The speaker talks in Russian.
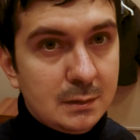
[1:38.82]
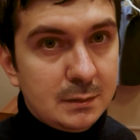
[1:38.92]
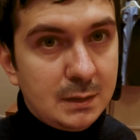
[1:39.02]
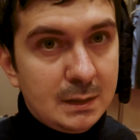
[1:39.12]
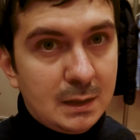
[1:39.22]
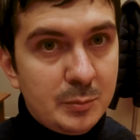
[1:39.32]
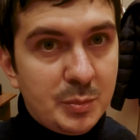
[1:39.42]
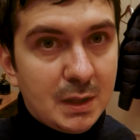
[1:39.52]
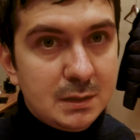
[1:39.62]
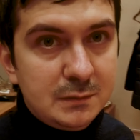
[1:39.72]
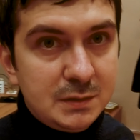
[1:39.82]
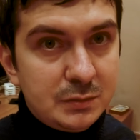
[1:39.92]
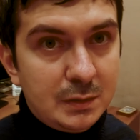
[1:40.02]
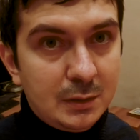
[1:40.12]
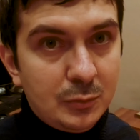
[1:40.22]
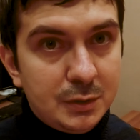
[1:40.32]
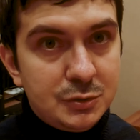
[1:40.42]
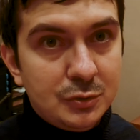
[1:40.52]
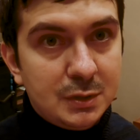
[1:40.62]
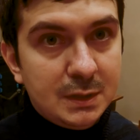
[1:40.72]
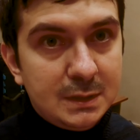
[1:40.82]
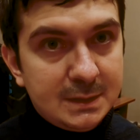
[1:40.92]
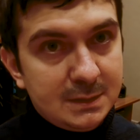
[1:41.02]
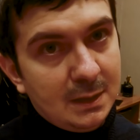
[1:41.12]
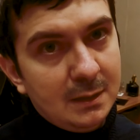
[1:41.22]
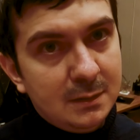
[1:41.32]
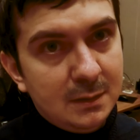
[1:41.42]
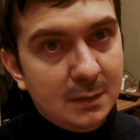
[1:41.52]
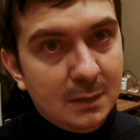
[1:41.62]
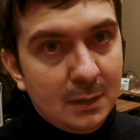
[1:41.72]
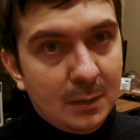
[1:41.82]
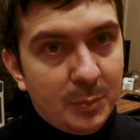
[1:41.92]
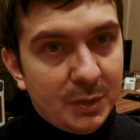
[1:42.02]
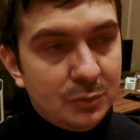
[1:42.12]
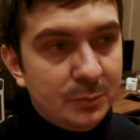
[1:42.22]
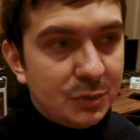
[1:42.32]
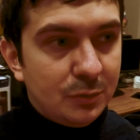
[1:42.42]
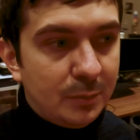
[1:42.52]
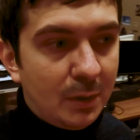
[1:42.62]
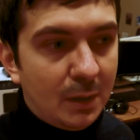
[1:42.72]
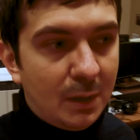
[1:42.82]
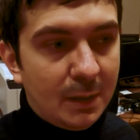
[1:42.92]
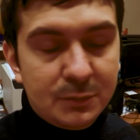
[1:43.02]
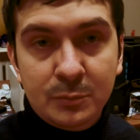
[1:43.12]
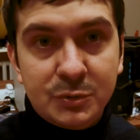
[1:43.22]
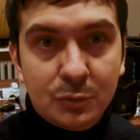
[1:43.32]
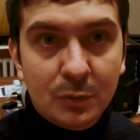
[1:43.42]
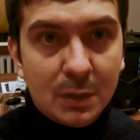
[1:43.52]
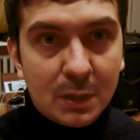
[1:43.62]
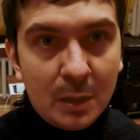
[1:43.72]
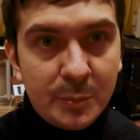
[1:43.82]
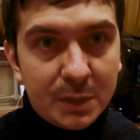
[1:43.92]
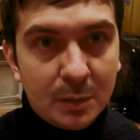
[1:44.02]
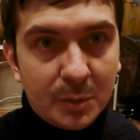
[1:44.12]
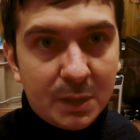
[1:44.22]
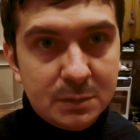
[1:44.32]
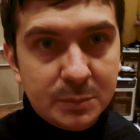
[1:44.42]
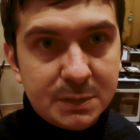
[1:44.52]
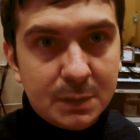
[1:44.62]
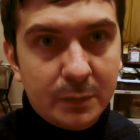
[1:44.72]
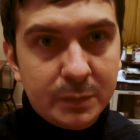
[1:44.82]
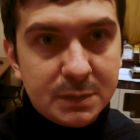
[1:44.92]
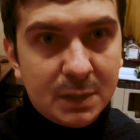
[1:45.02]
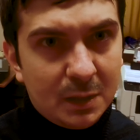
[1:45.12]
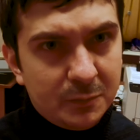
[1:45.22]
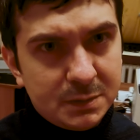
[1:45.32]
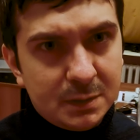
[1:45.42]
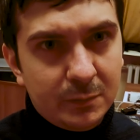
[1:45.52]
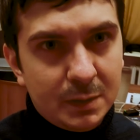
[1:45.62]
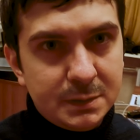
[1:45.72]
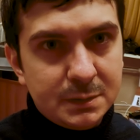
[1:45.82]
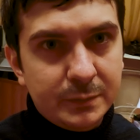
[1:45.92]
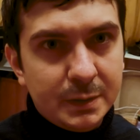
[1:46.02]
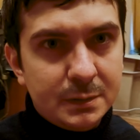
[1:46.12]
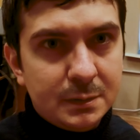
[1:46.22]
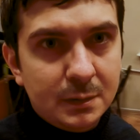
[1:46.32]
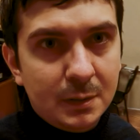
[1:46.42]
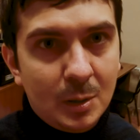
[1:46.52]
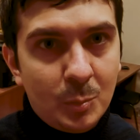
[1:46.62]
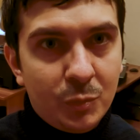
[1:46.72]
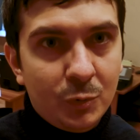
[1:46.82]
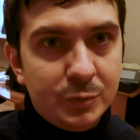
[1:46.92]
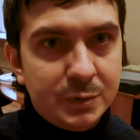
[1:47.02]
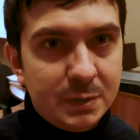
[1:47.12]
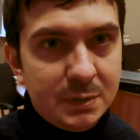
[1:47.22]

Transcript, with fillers: а, данной Олимпиады выслали довольно четкое ТЗ потом о том, сколько камер необходимо ставить, как выставлять свет под